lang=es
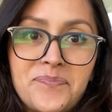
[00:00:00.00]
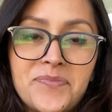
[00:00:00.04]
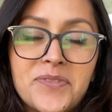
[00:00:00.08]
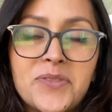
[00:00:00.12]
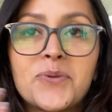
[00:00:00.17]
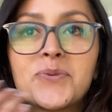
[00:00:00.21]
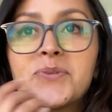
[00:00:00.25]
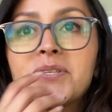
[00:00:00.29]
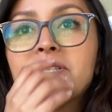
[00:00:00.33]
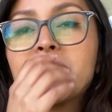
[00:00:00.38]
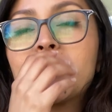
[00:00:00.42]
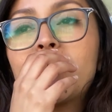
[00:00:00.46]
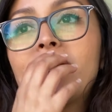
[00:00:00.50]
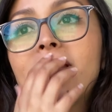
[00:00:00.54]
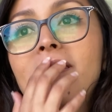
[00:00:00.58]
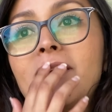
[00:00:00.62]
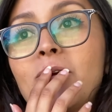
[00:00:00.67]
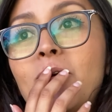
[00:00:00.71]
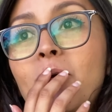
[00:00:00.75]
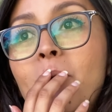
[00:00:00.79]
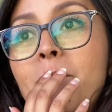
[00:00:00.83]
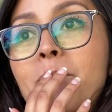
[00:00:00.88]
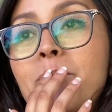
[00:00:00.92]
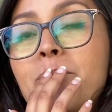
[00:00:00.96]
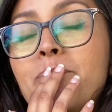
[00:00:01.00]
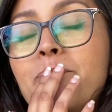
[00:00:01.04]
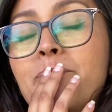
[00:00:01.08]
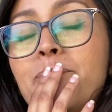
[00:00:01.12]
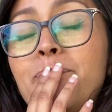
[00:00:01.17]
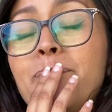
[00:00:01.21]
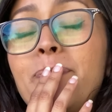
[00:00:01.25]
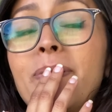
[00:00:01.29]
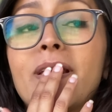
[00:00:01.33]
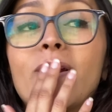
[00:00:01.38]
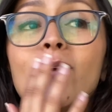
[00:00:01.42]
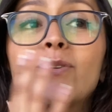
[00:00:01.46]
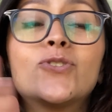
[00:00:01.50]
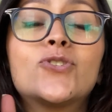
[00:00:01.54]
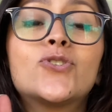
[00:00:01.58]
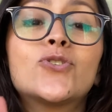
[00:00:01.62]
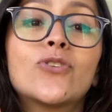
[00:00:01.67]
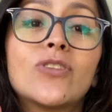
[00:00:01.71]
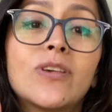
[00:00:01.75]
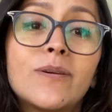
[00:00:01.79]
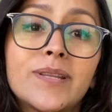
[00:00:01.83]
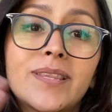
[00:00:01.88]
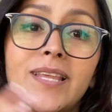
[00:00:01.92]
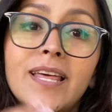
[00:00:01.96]
Entonces yo le digo, pero
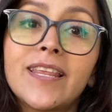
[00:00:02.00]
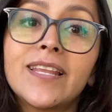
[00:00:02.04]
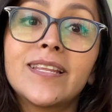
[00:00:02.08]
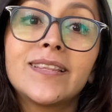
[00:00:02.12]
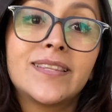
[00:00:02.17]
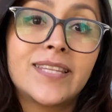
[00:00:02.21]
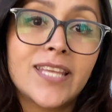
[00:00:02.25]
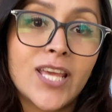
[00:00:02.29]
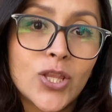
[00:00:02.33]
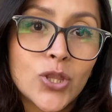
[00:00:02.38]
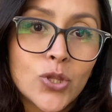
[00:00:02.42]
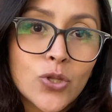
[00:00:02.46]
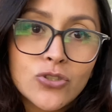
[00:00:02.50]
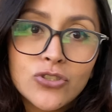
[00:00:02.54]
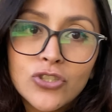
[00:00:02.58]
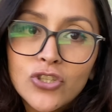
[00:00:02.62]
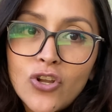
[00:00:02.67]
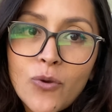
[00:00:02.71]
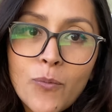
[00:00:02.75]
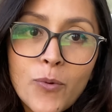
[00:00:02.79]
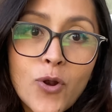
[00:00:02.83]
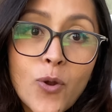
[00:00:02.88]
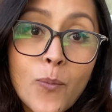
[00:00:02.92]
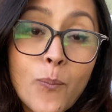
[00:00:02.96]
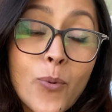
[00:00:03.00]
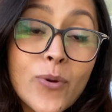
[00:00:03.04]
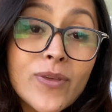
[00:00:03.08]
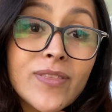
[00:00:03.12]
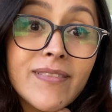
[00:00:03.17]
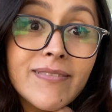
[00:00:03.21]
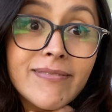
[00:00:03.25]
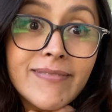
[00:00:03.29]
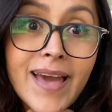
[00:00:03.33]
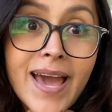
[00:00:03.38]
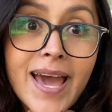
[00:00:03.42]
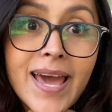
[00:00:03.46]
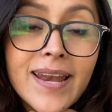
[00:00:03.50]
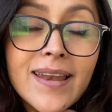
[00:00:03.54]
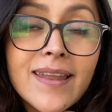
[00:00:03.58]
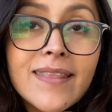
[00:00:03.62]
yo de verdad entiendo si no me lo pueden dar,